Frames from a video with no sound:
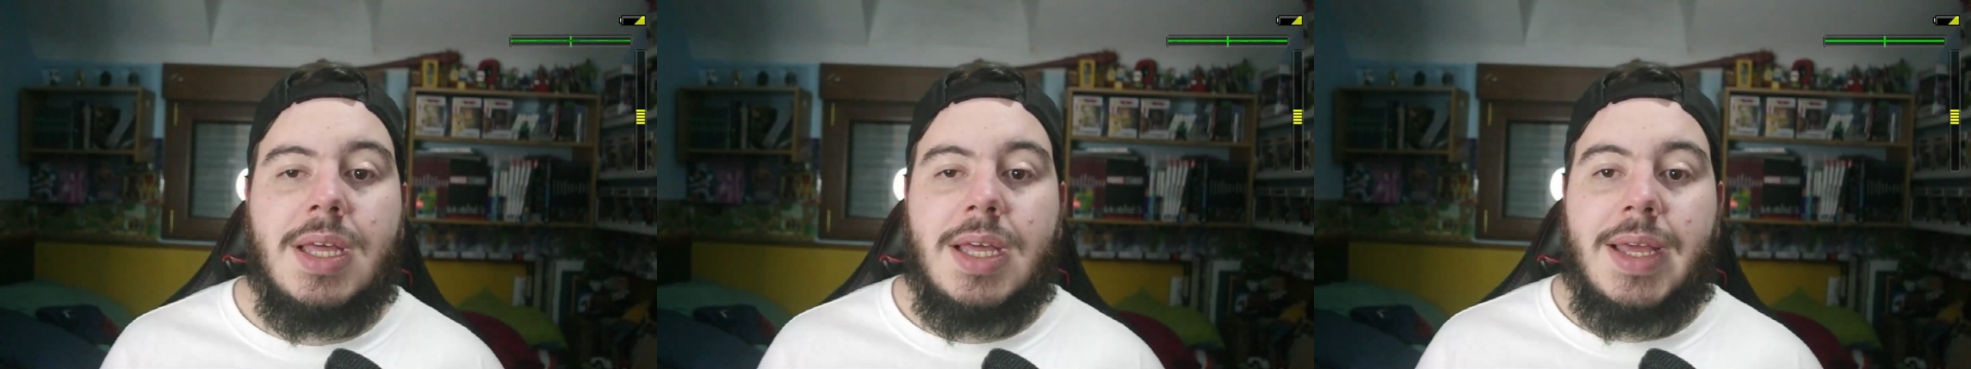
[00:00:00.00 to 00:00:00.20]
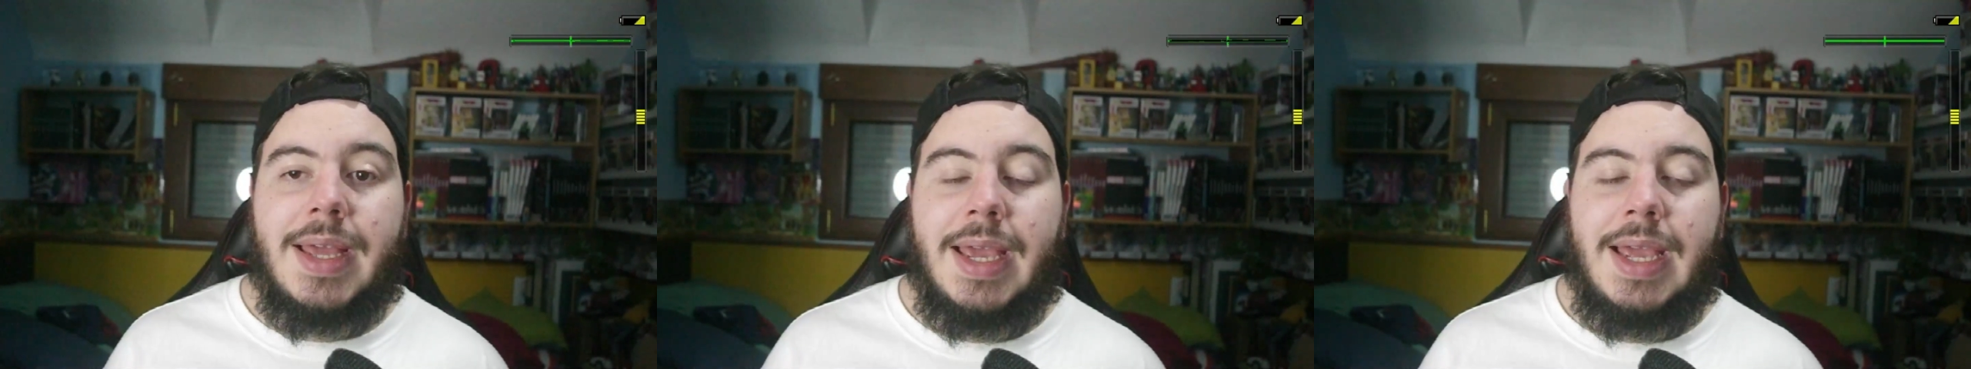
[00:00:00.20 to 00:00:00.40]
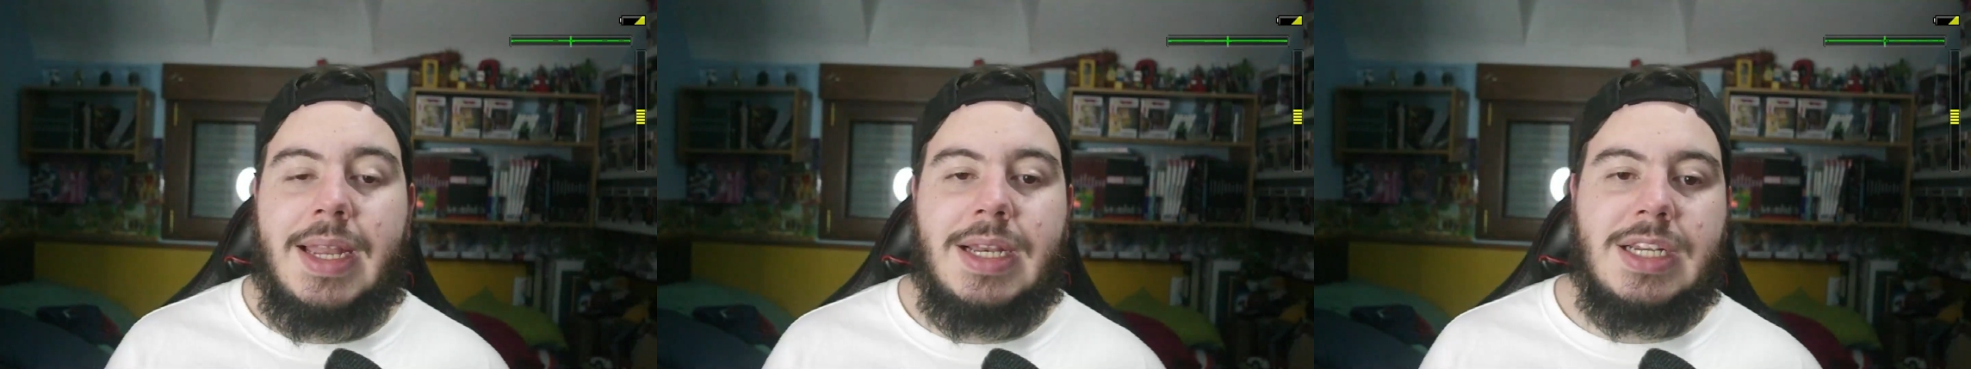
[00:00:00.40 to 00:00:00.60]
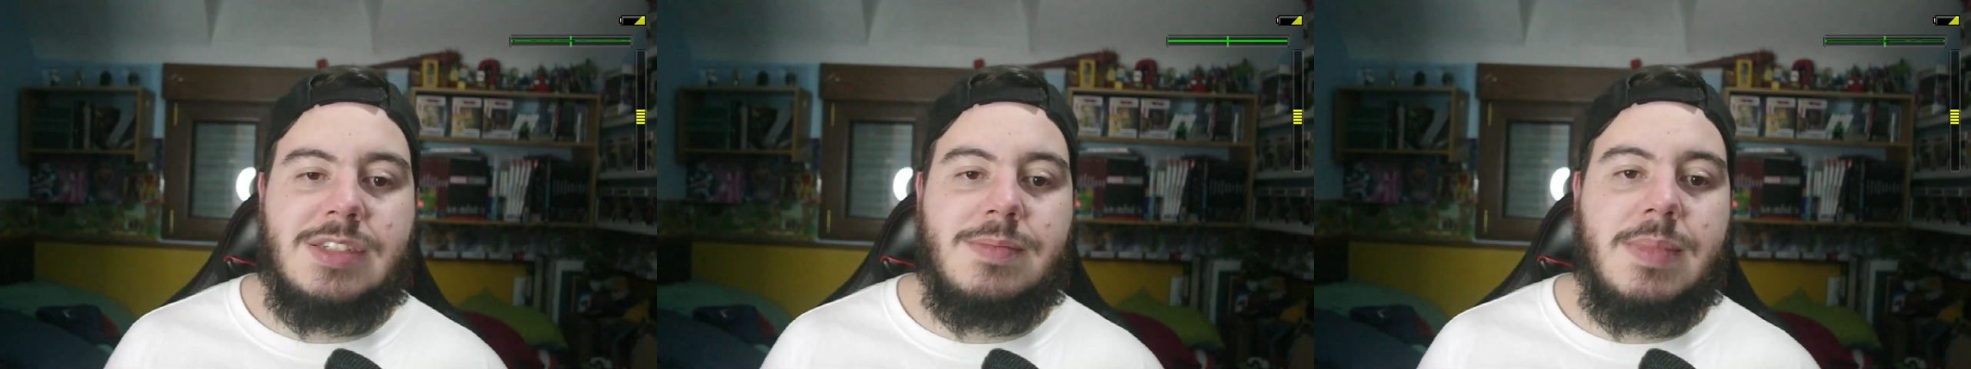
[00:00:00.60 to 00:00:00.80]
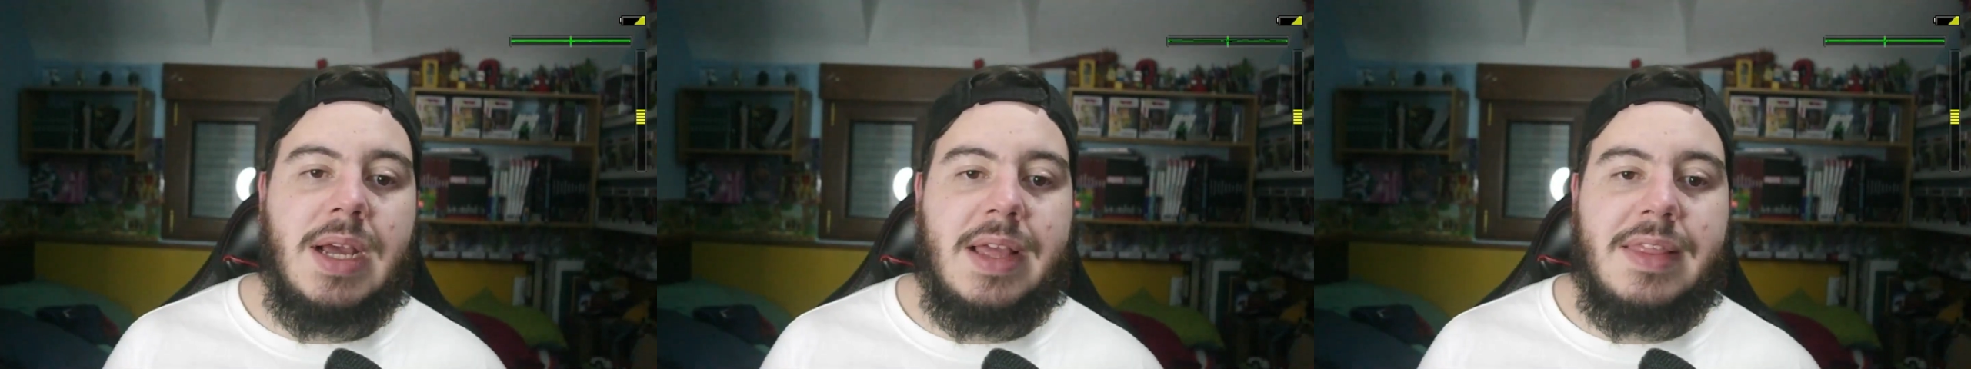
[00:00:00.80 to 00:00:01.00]
en
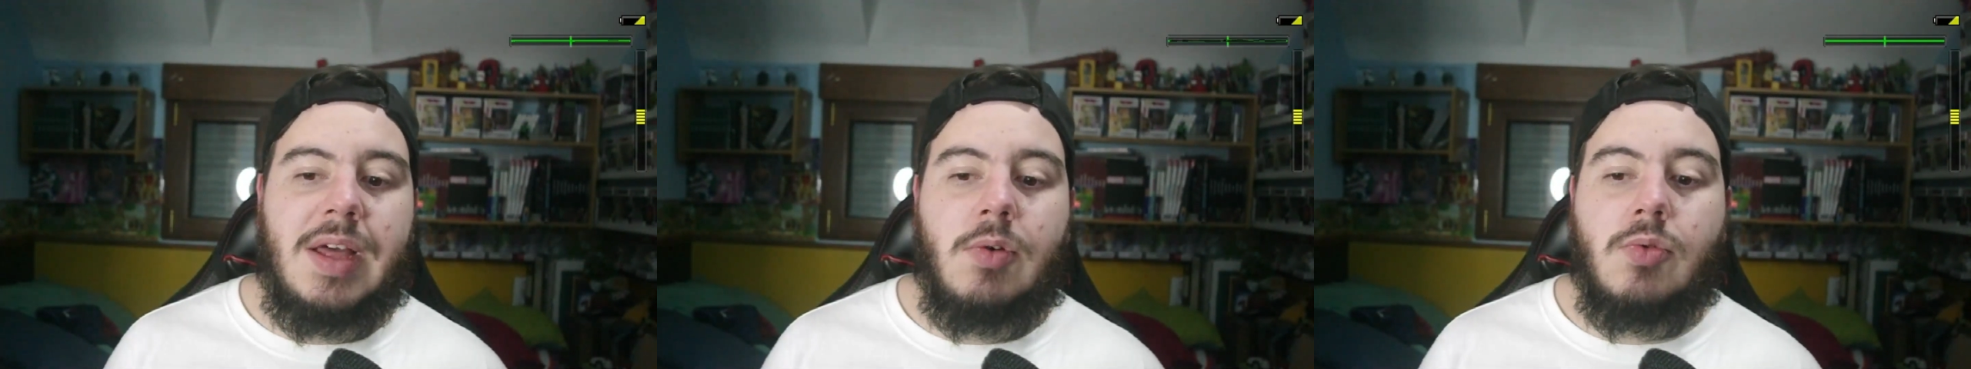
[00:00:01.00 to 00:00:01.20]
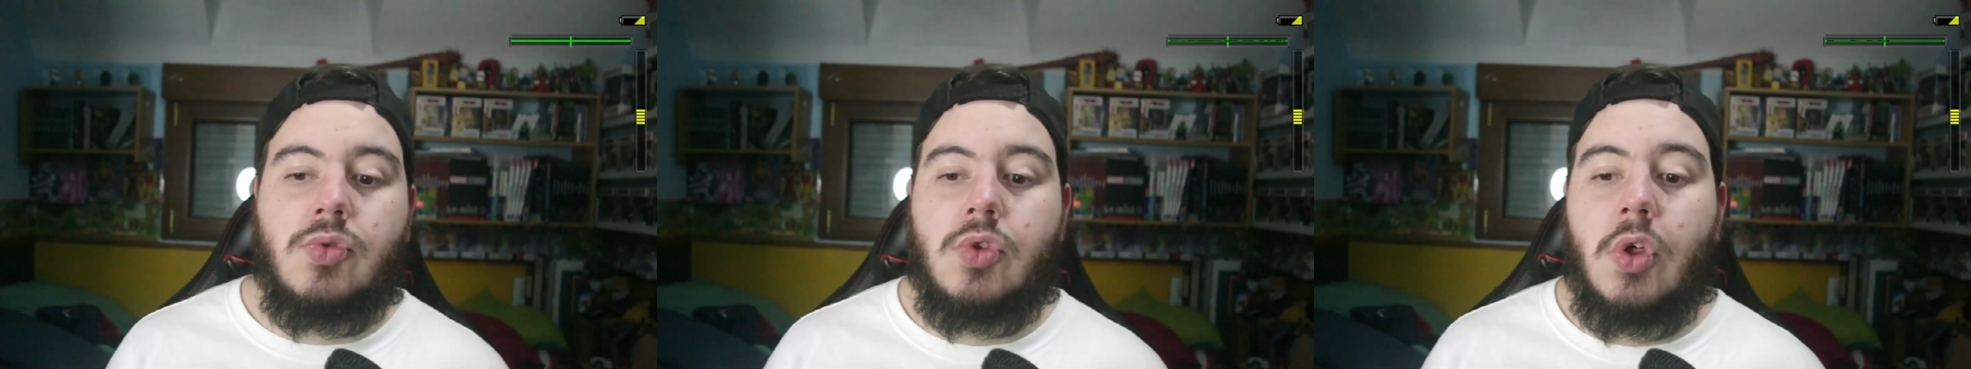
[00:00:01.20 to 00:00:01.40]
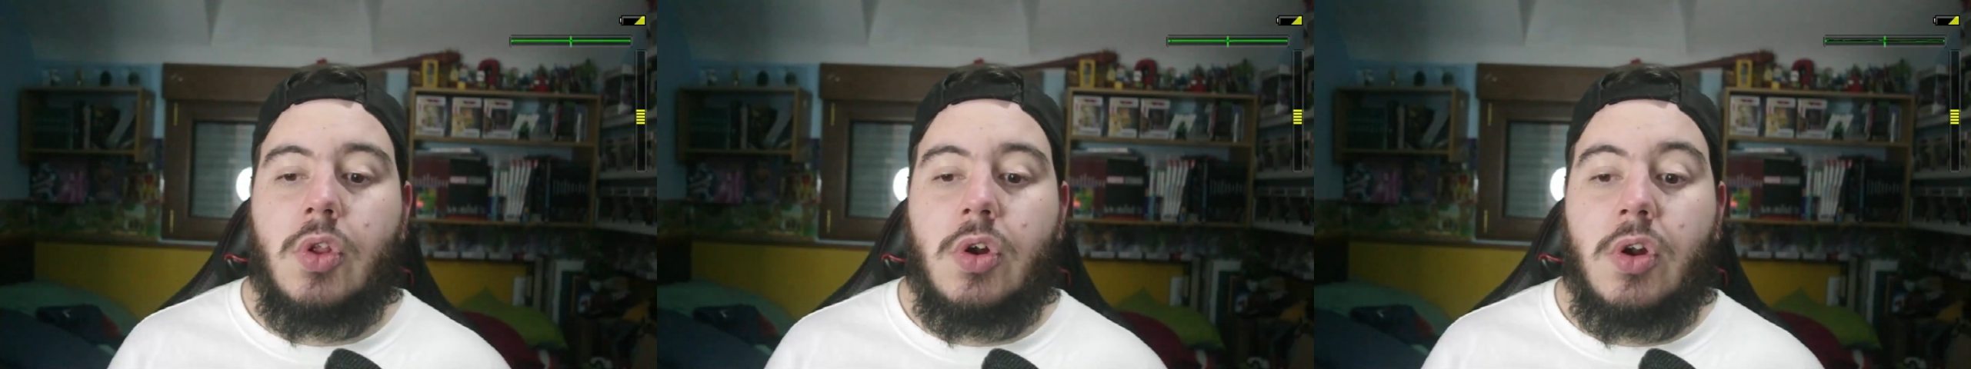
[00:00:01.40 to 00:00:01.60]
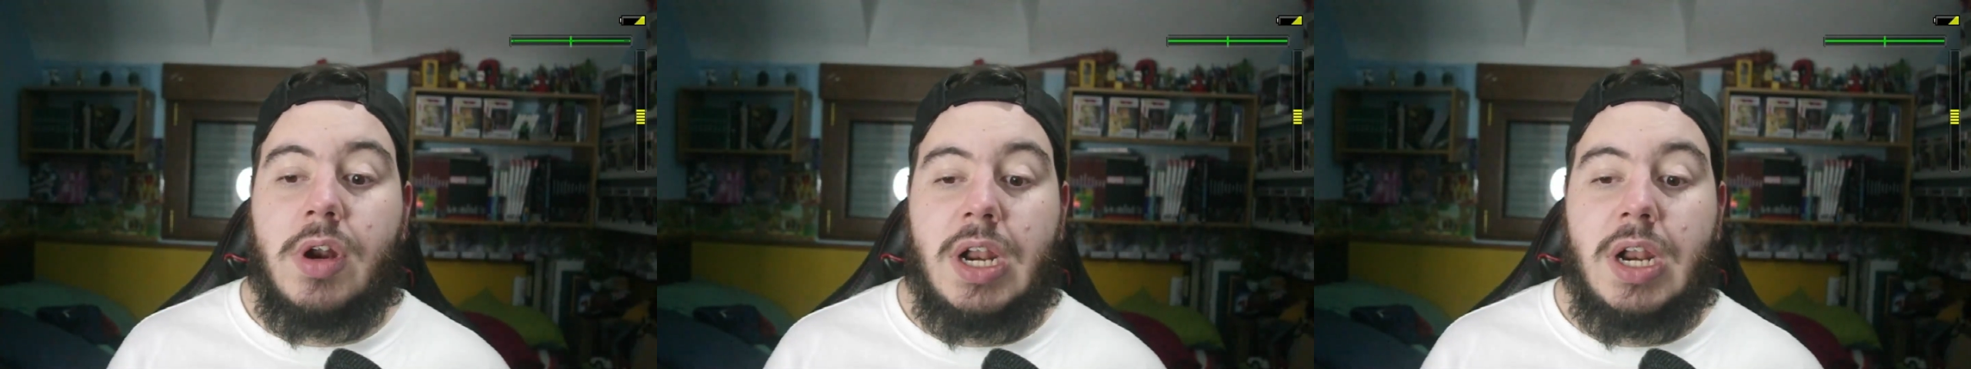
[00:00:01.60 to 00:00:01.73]
SmackDown todo lo